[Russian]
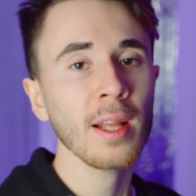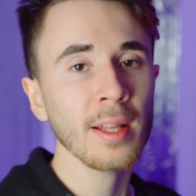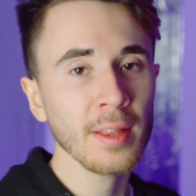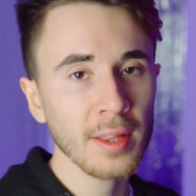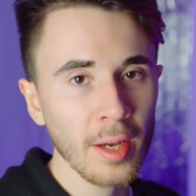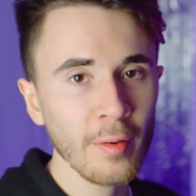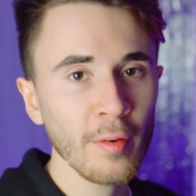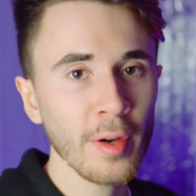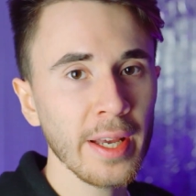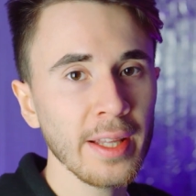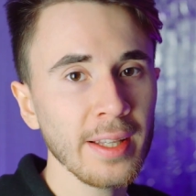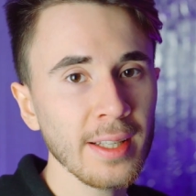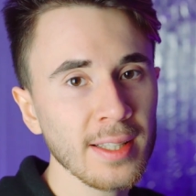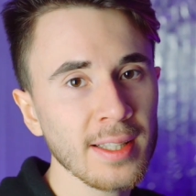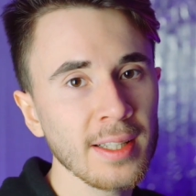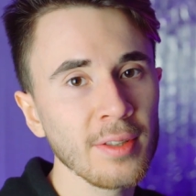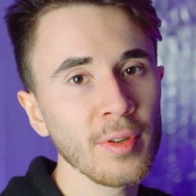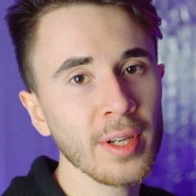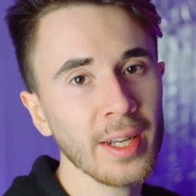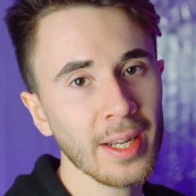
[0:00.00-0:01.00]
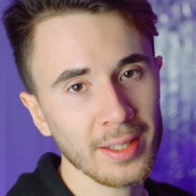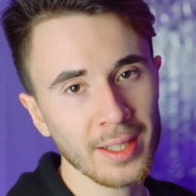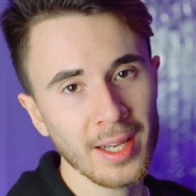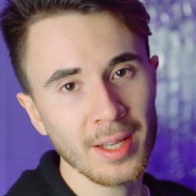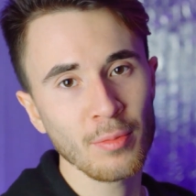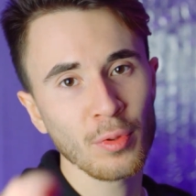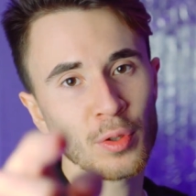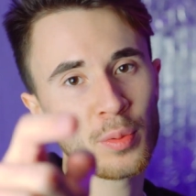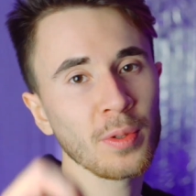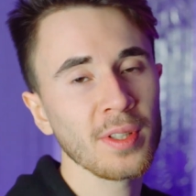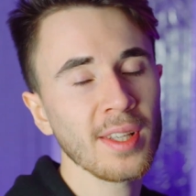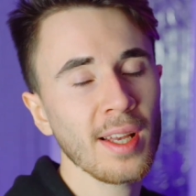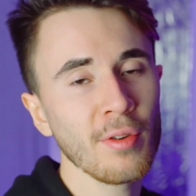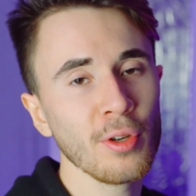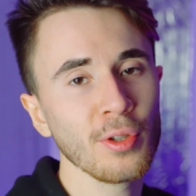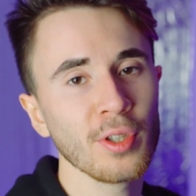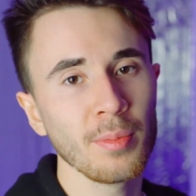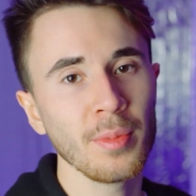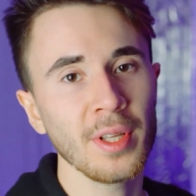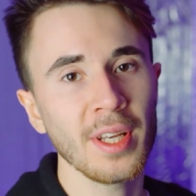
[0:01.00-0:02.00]
РЕН-ТВ, если вы когда-нибудь
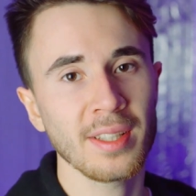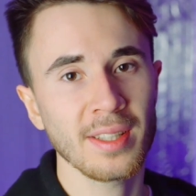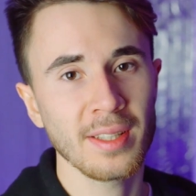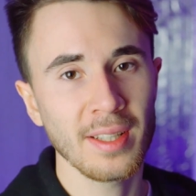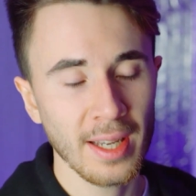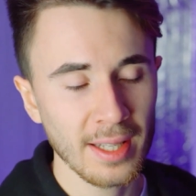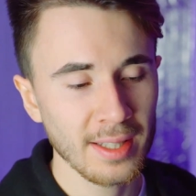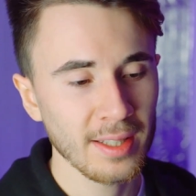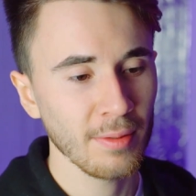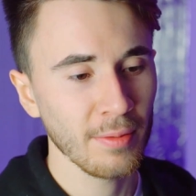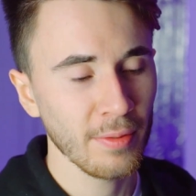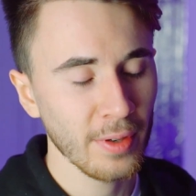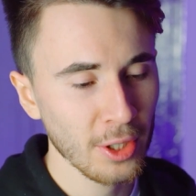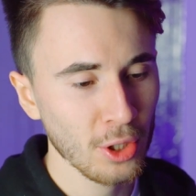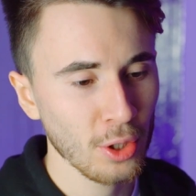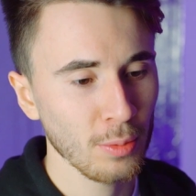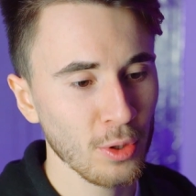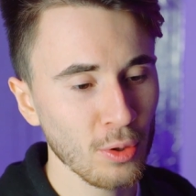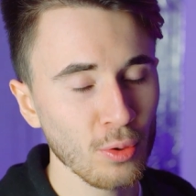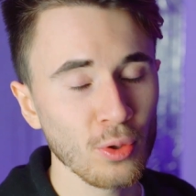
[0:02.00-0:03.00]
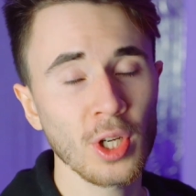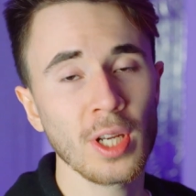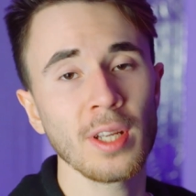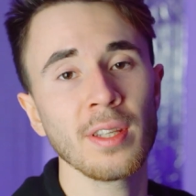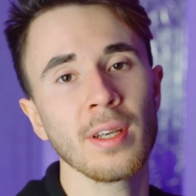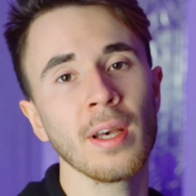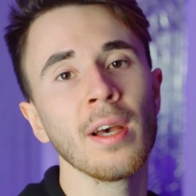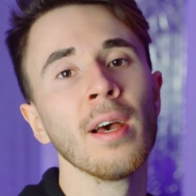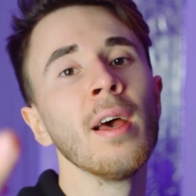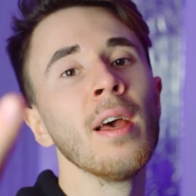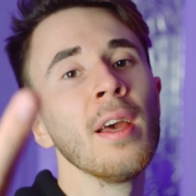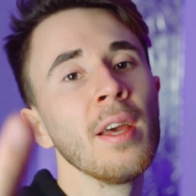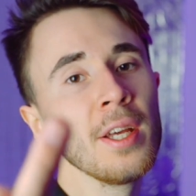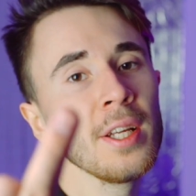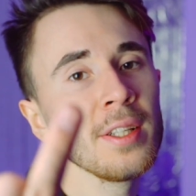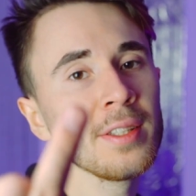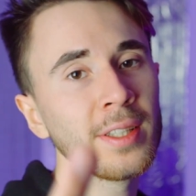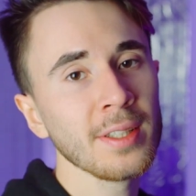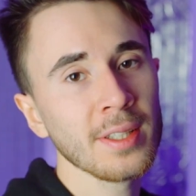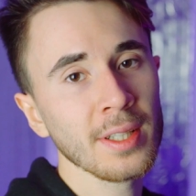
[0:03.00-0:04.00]
позовете меня сняться в вашем сюжете,
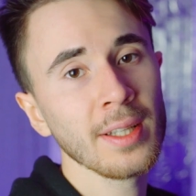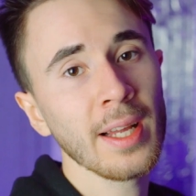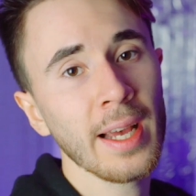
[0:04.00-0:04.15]
идите